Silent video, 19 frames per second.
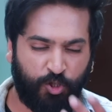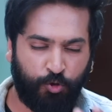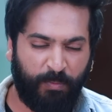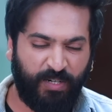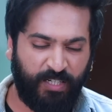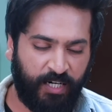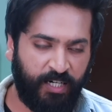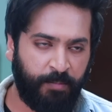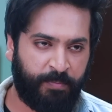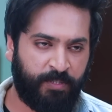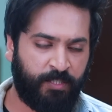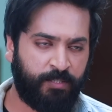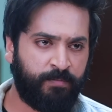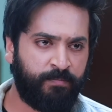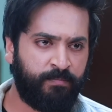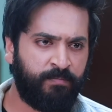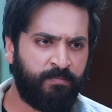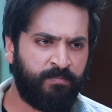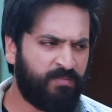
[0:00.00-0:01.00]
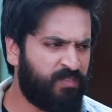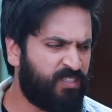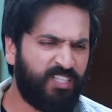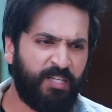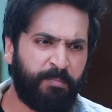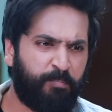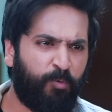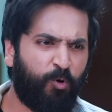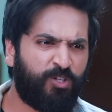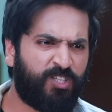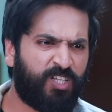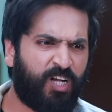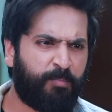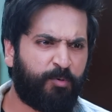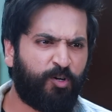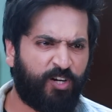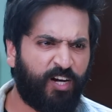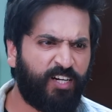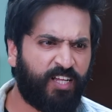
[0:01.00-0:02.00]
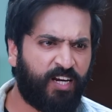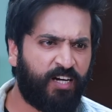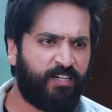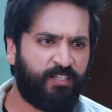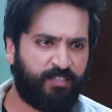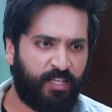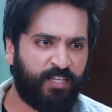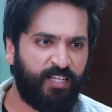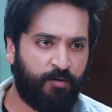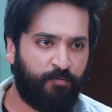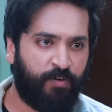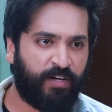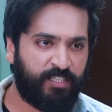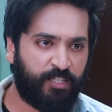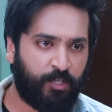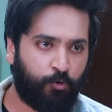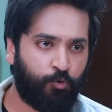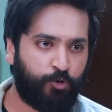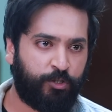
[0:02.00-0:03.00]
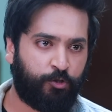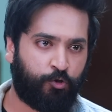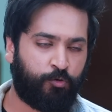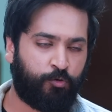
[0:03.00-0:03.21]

அது சும்மா நடிப்பு நீ போனதுக்கு அப்புறம் ரெண்டு இளநீ வாங்கி தனித்தனியா